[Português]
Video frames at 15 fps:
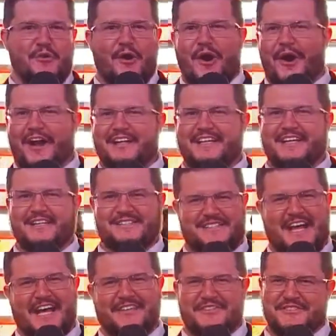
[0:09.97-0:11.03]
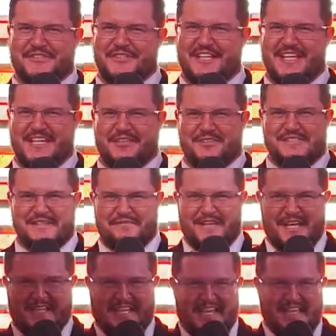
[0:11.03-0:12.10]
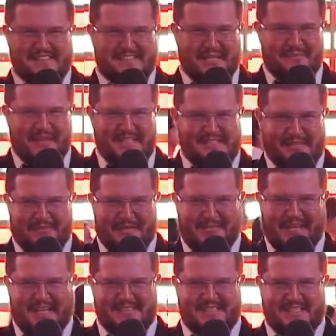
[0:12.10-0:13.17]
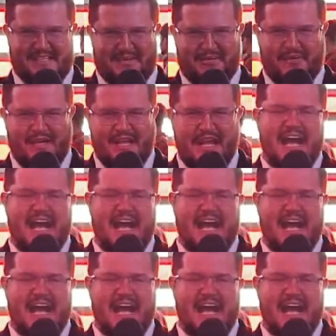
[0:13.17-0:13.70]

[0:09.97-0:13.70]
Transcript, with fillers: York, Estados Unidos, e vim aqui receber essa premiação.